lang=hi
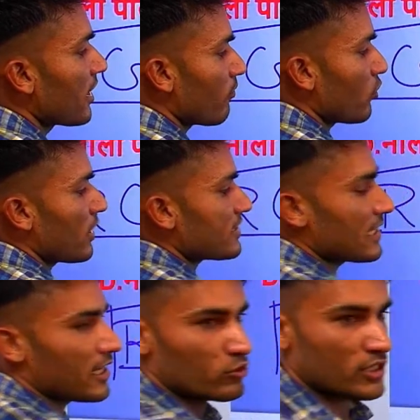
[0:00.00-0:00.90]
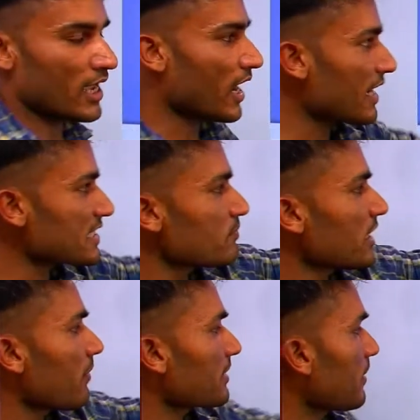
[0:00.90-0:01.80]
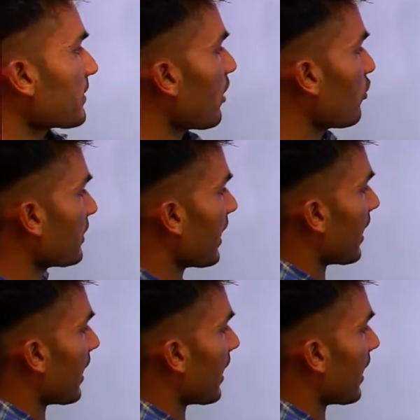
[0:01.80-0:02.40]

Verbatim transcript: ब्लू ऐसे लिखा होता है आर जी बी का मतलब क्या होता है